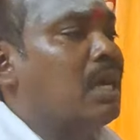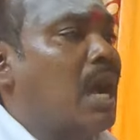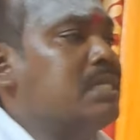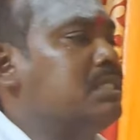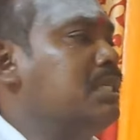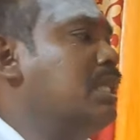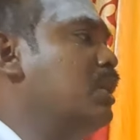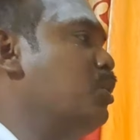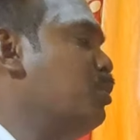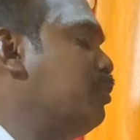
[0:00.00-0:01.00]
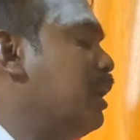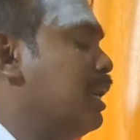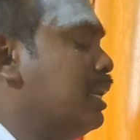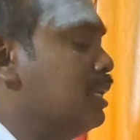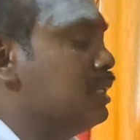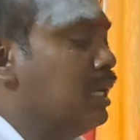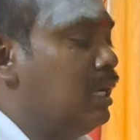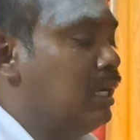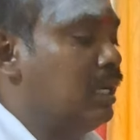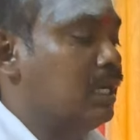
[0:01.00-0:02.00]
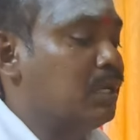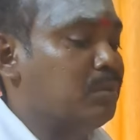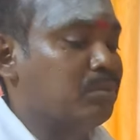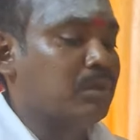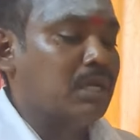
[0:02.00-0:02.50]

காட்சி தரும் அலங்காரம்